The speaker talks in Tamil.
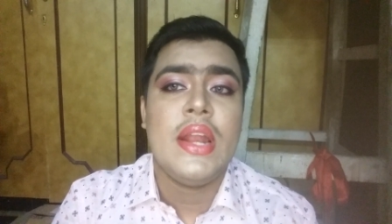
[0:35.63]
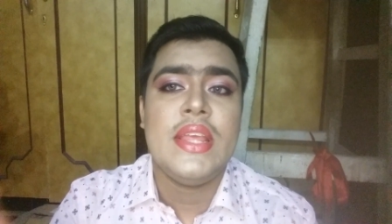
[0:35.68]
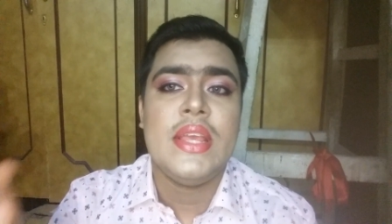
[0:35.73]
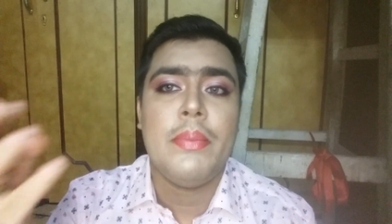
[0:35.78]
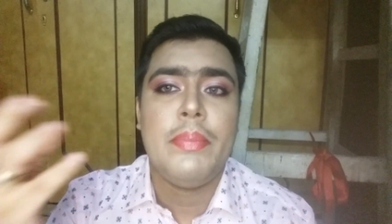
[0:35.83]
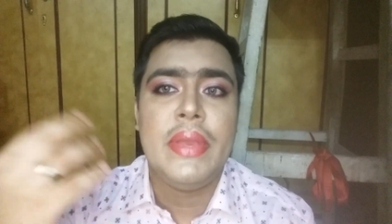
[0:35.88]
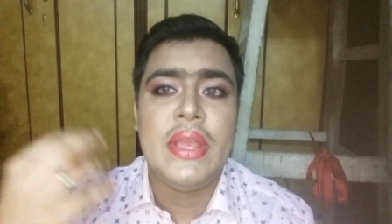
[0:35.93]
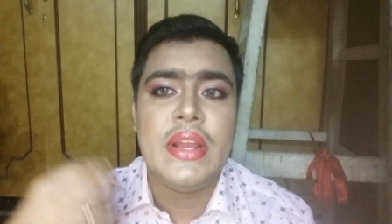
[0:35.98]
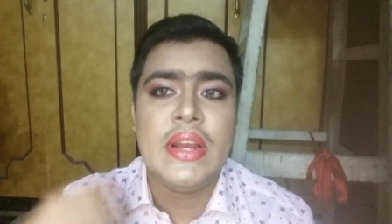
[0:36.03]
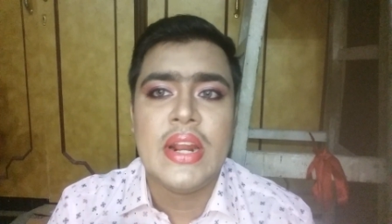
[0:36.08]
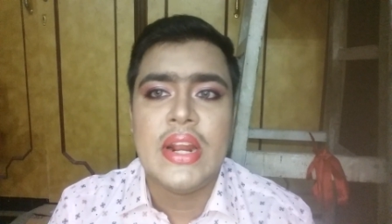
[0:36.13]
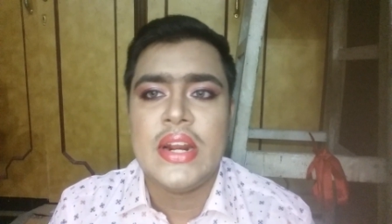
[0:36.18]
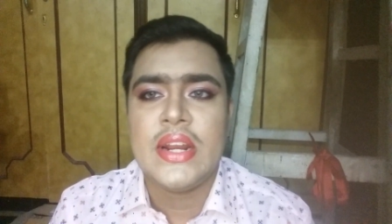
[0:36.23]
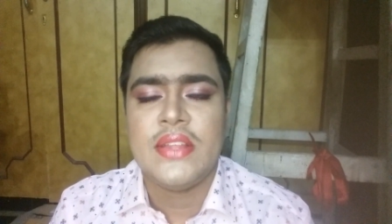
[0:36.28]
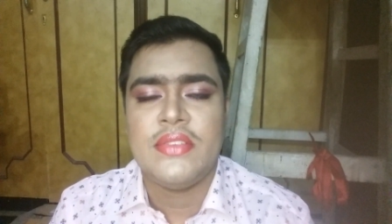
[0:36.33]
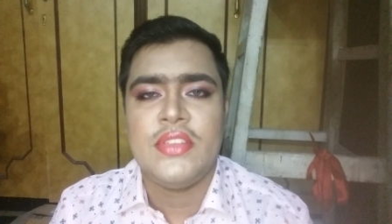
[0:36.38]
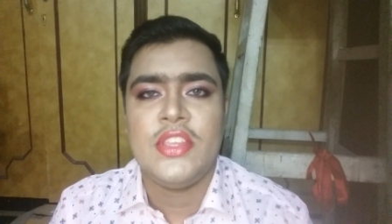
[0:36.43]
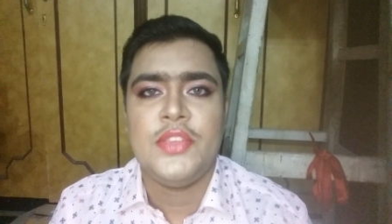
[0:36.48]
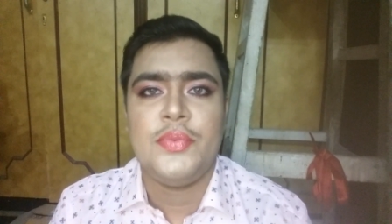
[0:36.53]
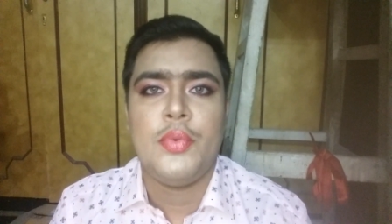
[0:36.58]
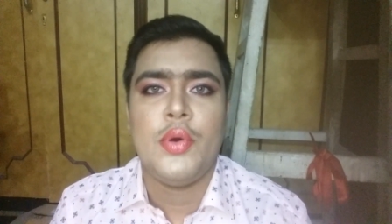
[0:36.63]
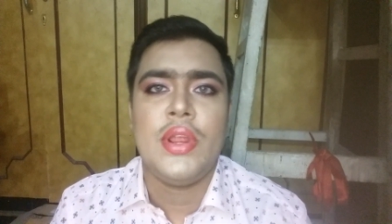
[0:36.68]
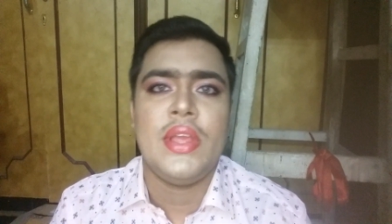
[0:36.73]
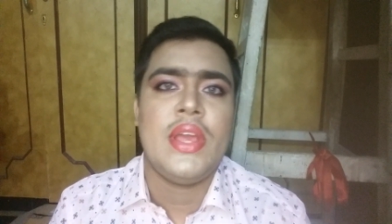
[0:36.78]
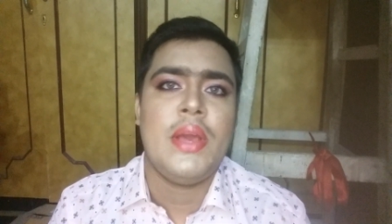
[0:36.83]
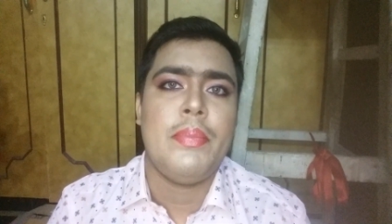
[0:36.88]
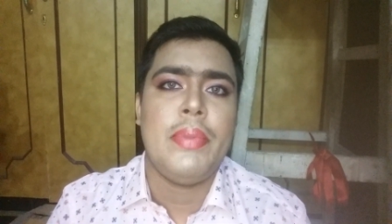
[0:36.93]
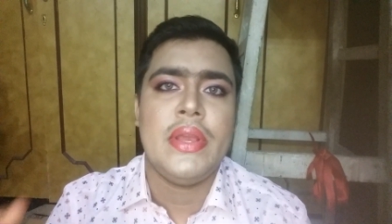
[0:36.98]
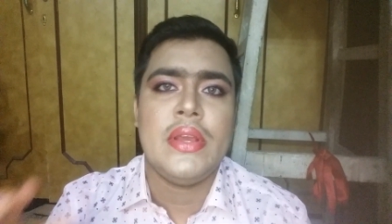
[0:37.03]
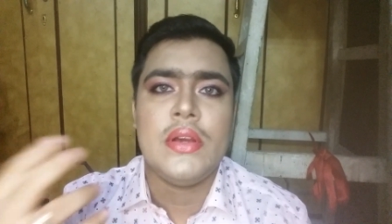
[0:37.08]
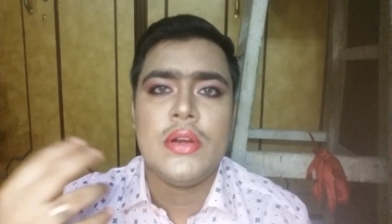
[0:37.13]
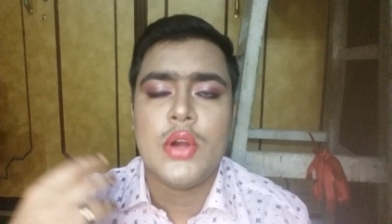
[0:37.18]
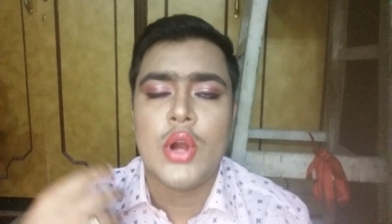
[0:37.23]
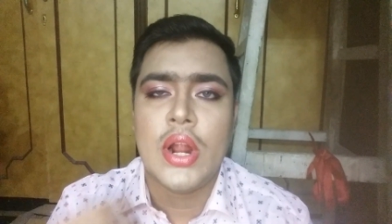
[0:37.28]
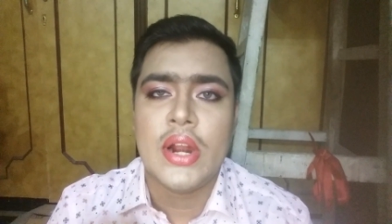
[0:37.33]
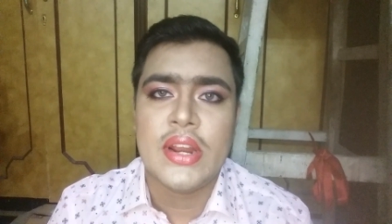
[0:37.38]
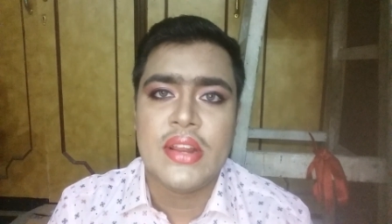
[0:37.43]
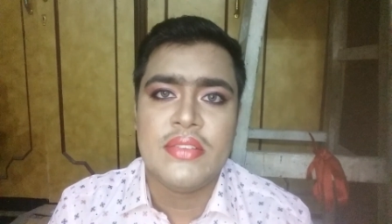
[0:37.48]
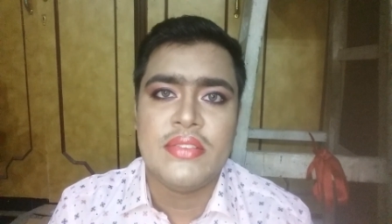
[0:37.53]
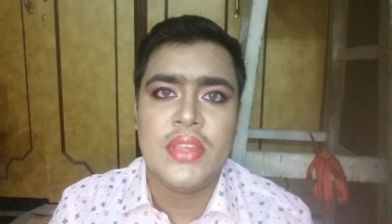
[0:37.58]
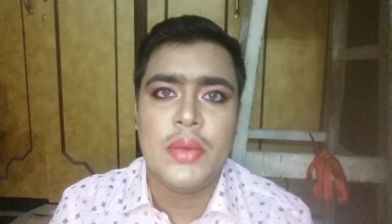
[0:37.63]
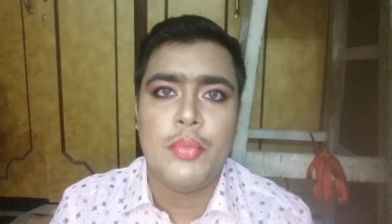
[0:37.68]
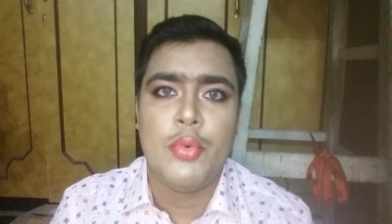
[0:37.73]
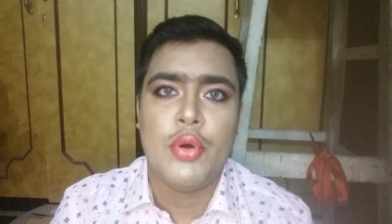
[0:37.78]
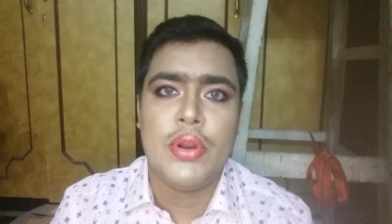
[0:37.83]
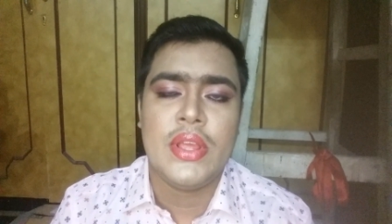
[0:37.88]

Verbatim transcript: நீங்கள் பிங்க் கலர் ட்ரெஸ்ஸஸ் போகிறீங்க பிங்க் கான்ட்ராஸ்ட்டாக